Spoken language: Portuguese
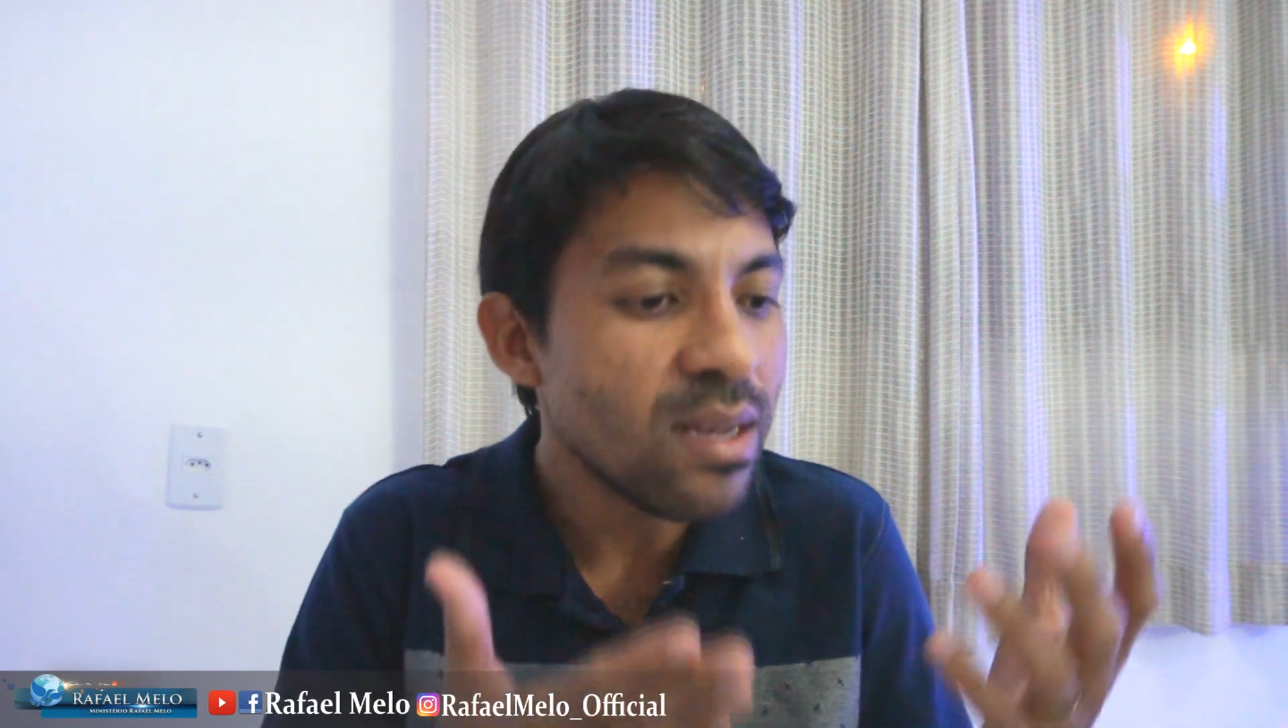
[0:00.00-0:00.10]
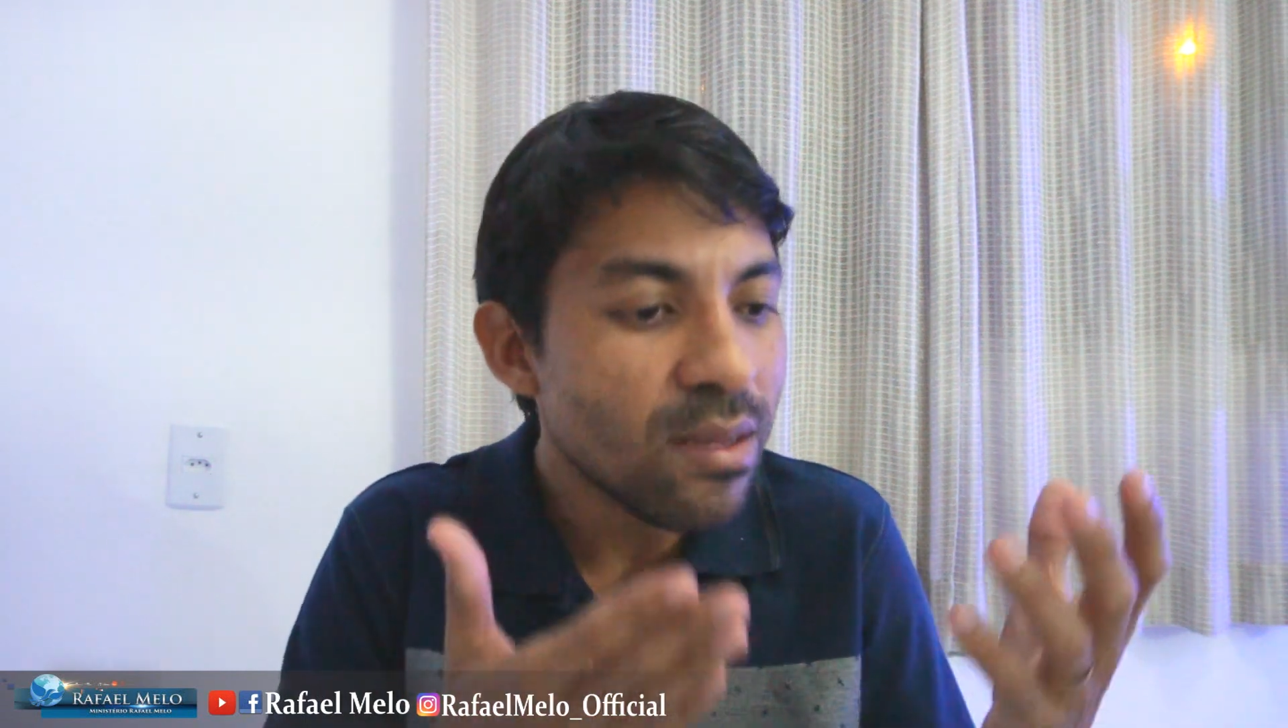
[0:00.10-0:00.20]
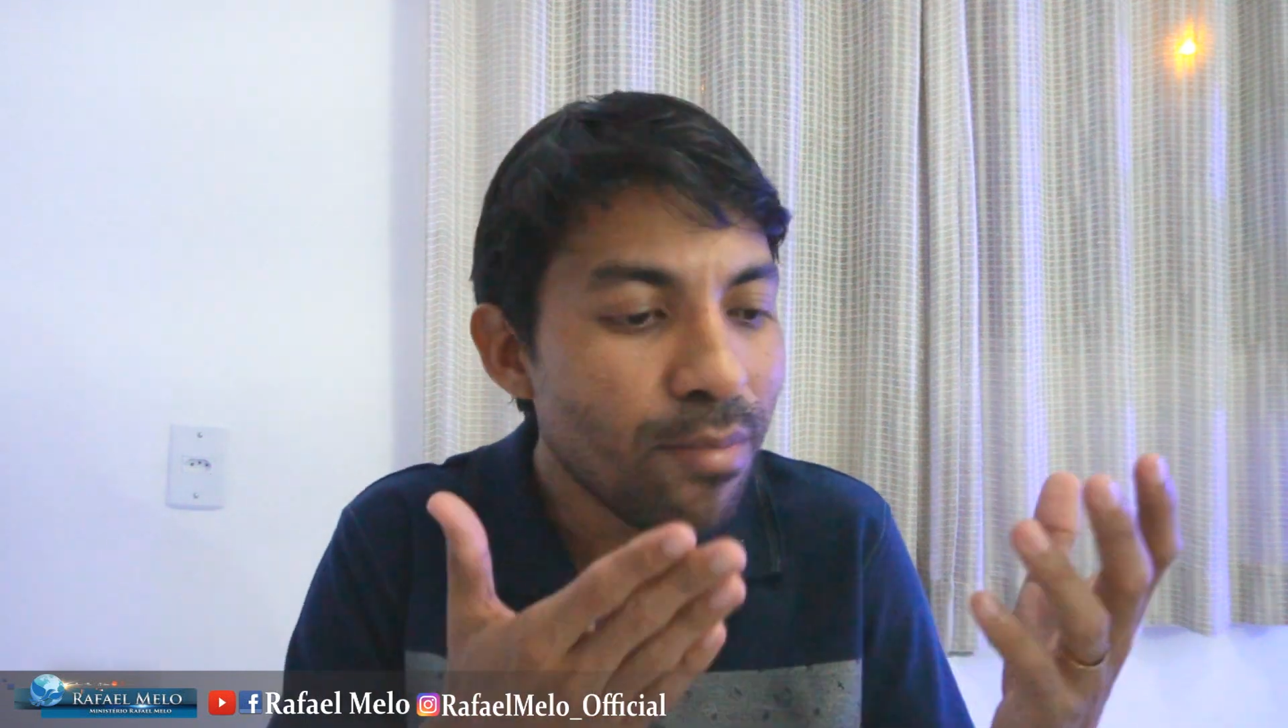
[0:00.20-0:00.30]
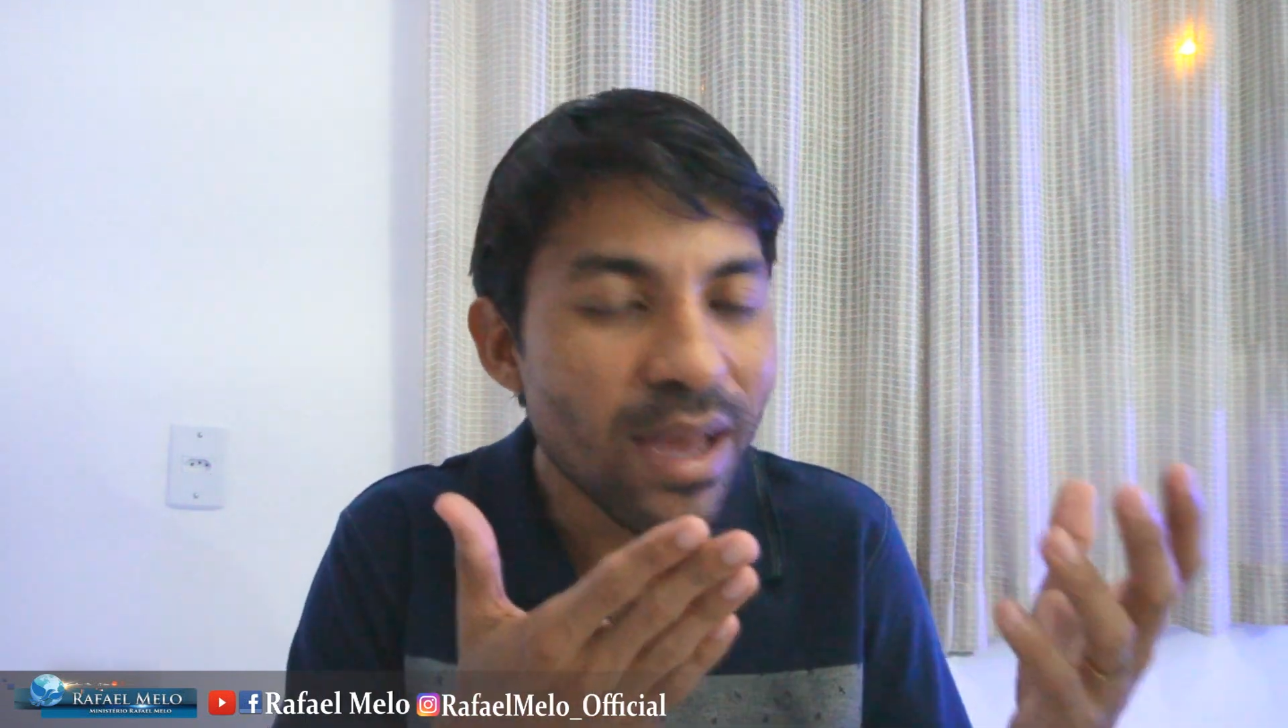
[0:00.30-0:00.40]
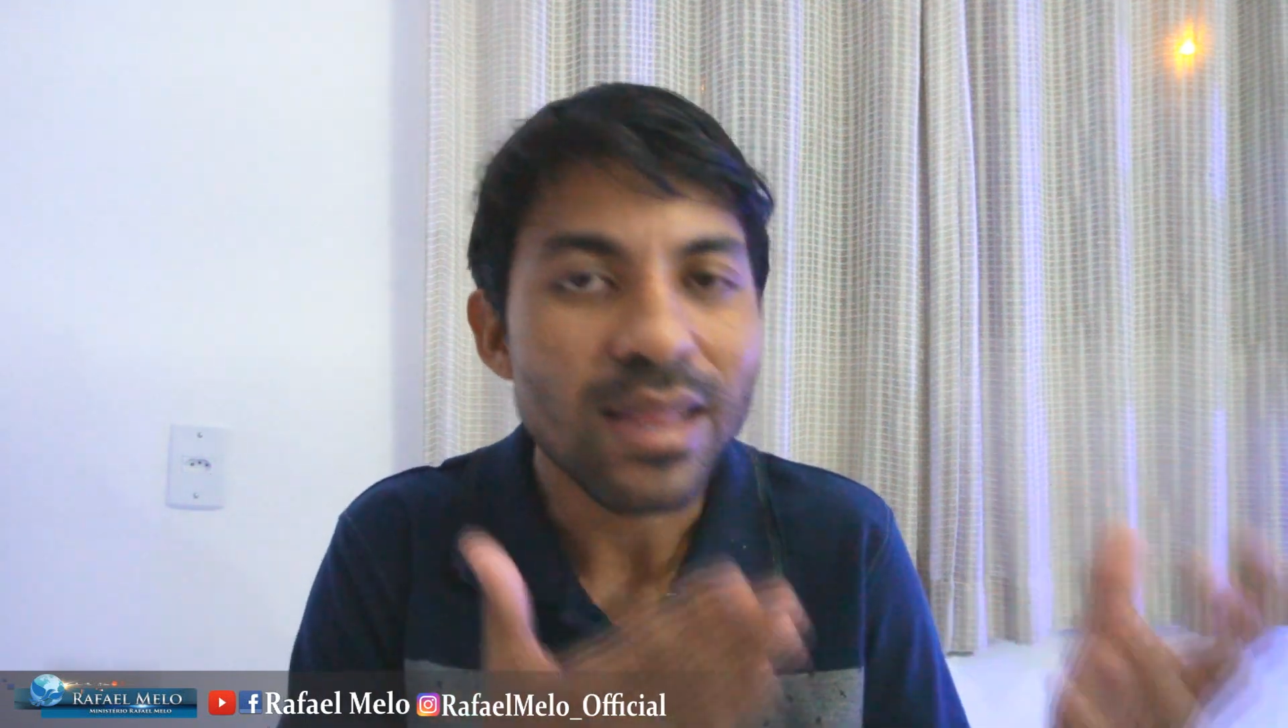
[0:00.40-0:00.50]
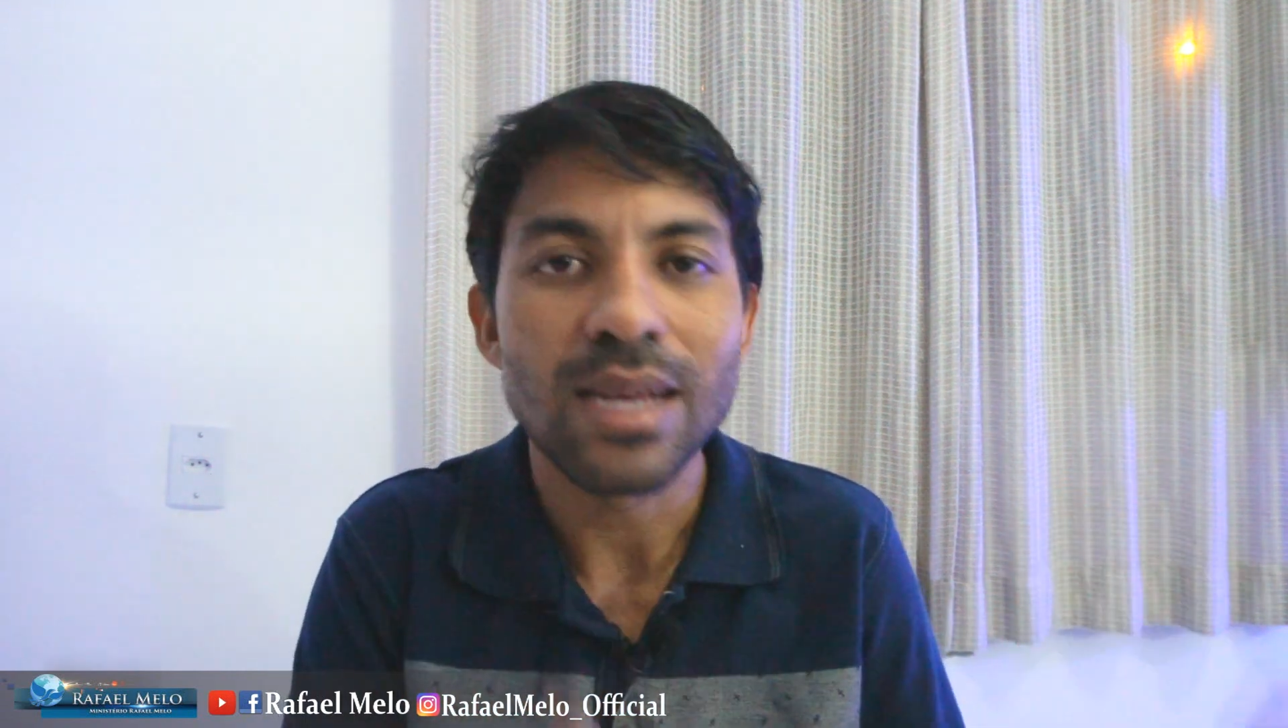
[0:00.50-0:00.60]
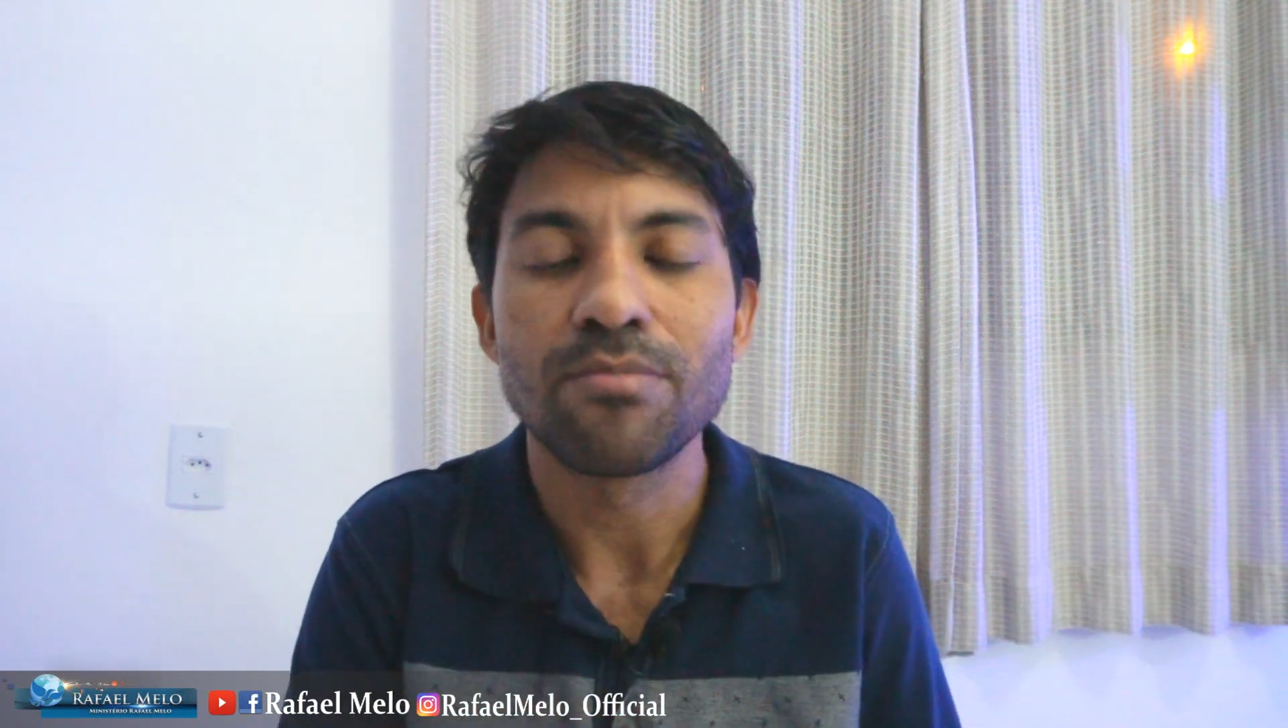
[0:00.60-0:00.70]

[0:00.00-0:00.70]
libertar